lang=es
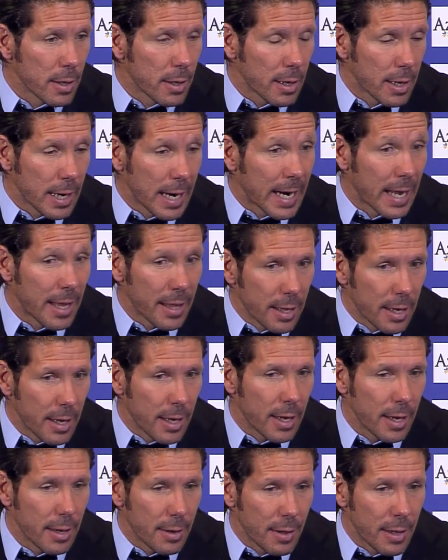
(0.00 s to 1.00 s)
ganas
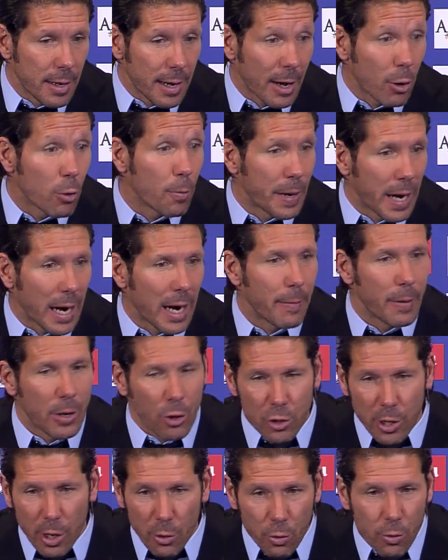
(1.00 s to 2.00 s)
de, recuperar la
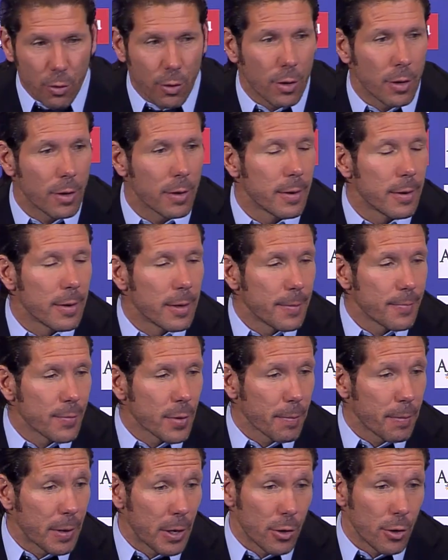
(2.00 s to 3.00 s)
pelota hubo,
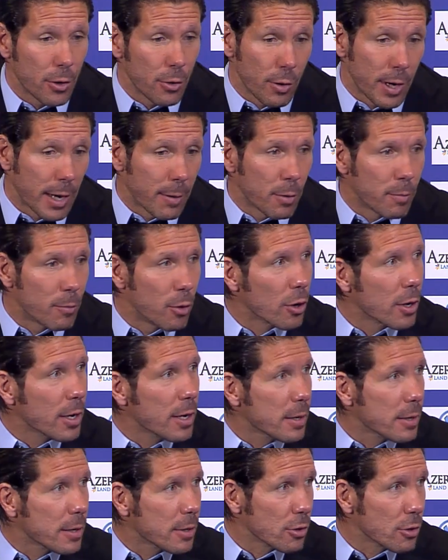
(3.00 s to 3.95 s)
pero no éramos un bloque.